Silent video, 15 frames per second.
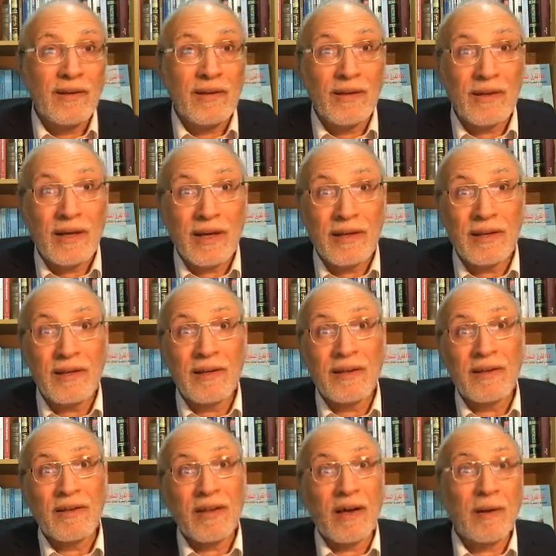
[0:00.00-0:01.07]
يعني
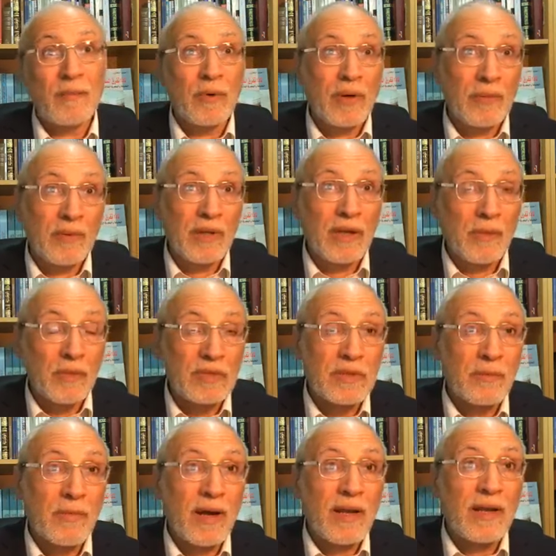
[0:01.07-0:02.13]
ذهبوا يمينا
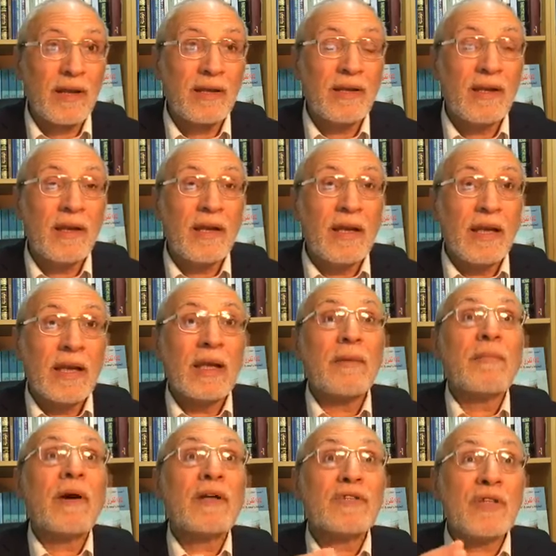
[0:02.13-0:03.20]
وشمالا
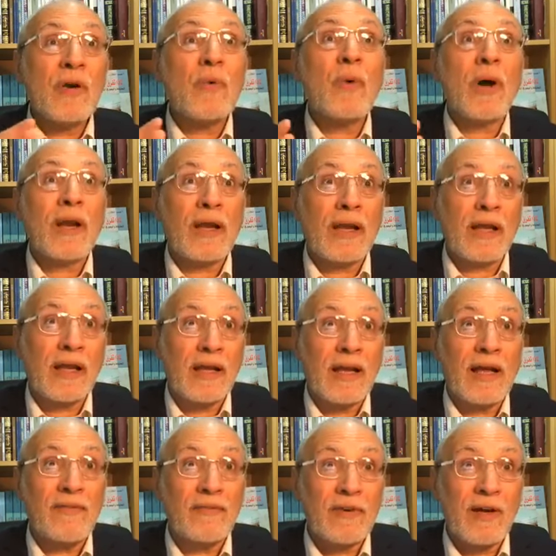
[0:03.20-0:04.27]
إنما جوهر
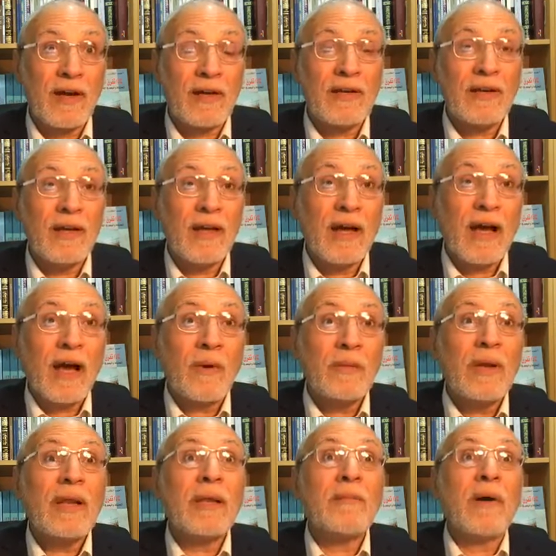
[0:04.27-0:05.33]
الخلاف كان حول
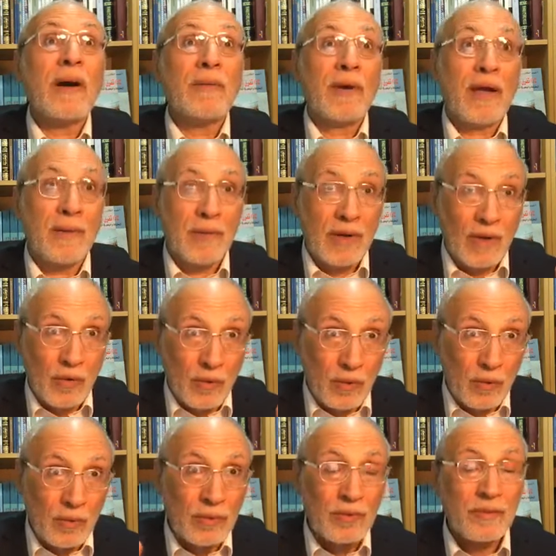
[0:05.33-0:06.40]
الإمامة كما
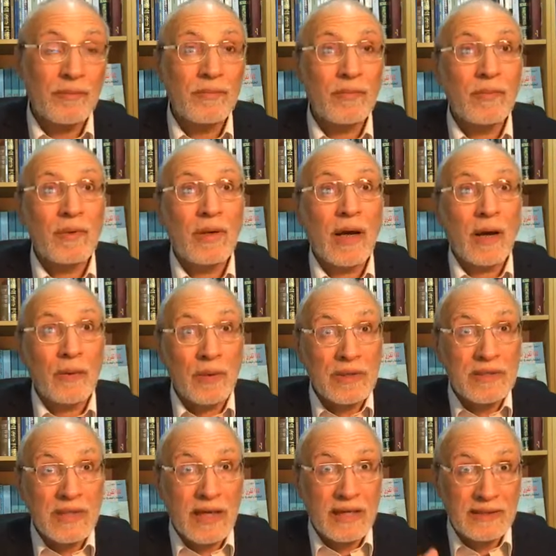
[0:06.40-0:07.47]
يقولون حول
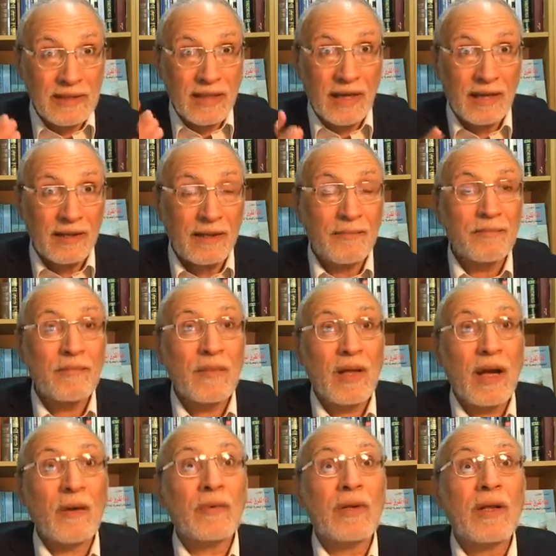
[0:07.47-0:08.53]
السياسة يعني
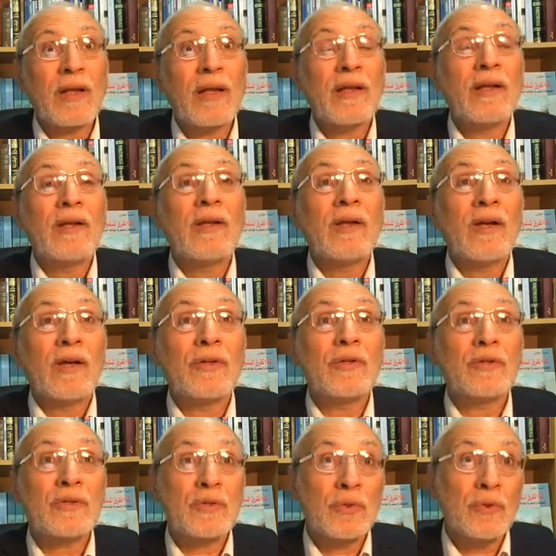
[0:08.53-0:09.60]
حول
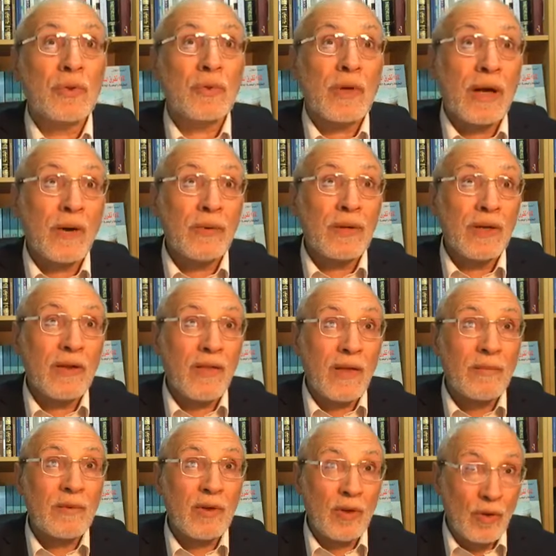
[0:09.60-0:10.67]
الدستور وحول
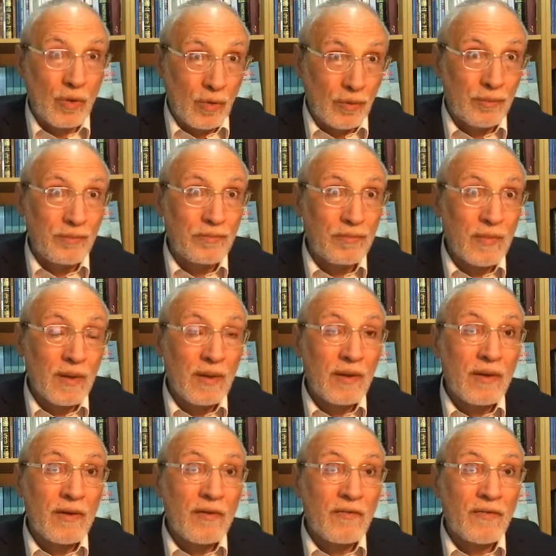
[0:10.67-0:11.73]
نظام الحكم
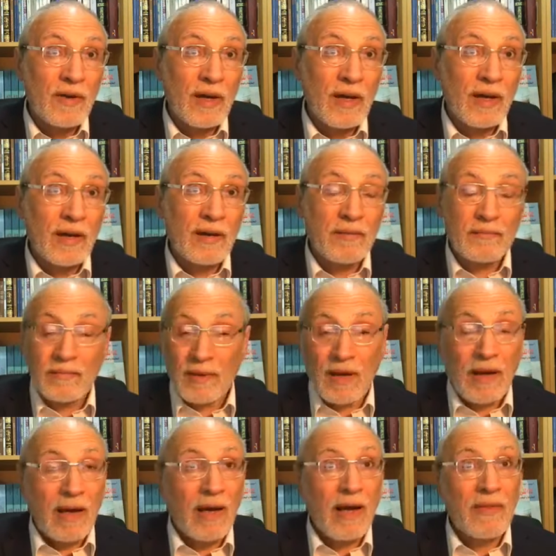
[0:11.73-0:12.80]

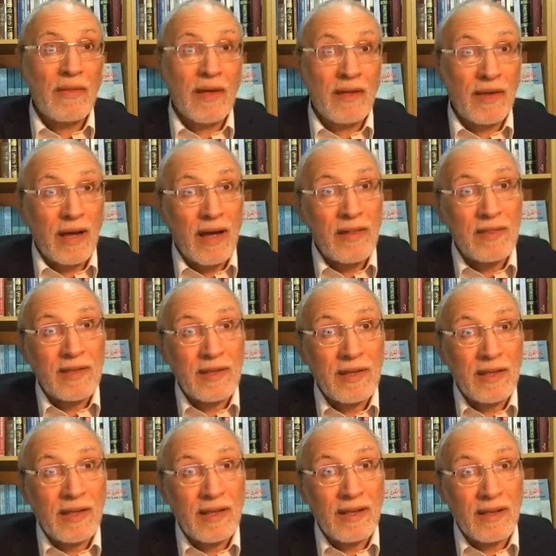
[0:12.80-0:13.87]
فهذا هذه هي
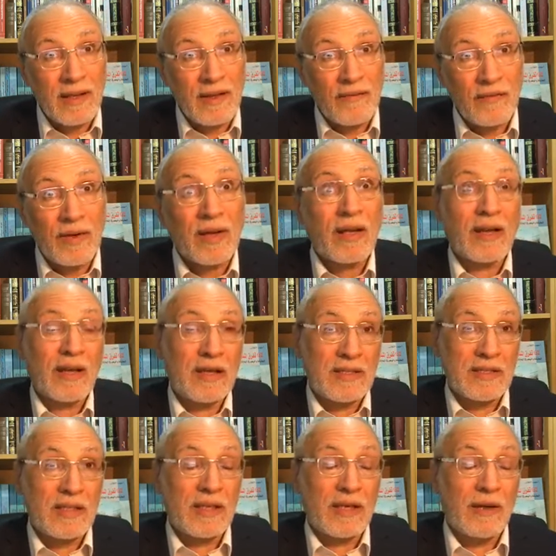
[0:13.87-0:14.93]
الفرق
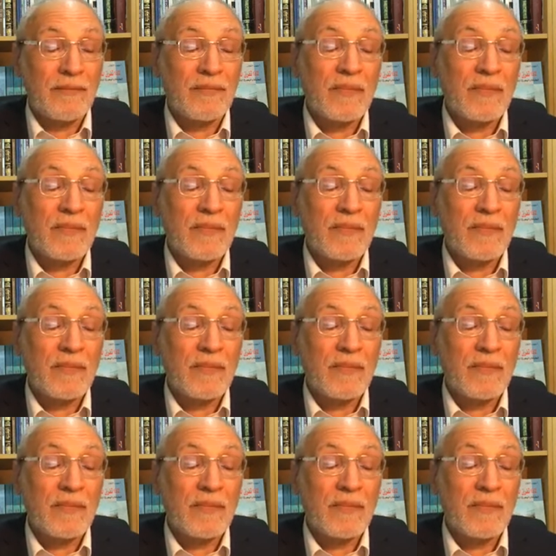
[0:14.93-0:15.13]
الرئيسية